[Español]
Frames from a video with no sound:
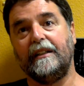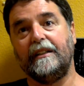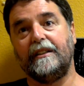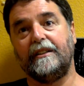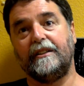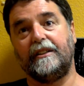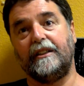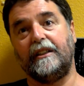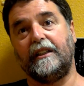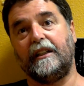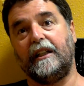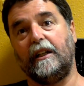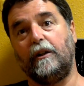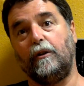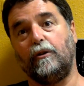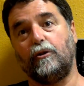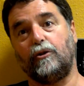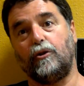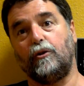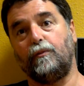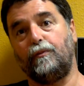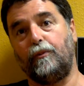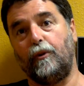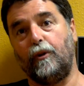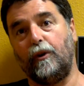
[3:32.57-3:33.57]
sin que yo
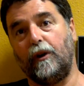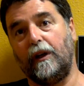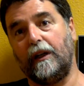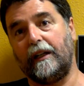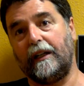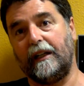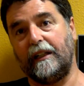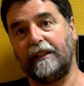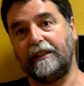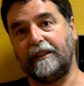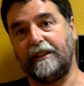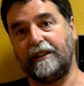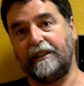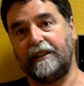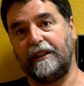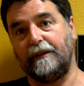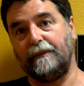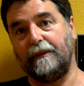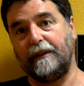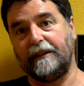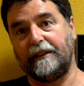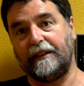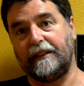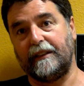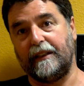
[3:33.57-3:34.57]
suponga que el
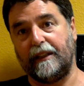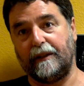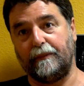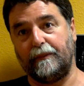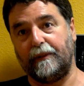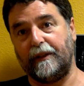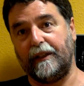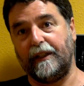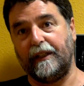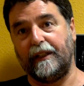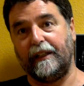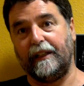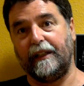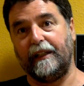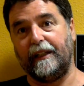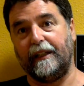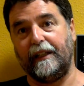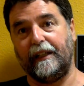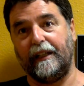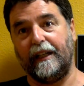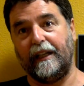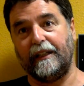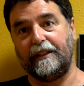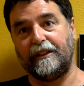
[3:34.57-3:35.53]
sistema te termine eh,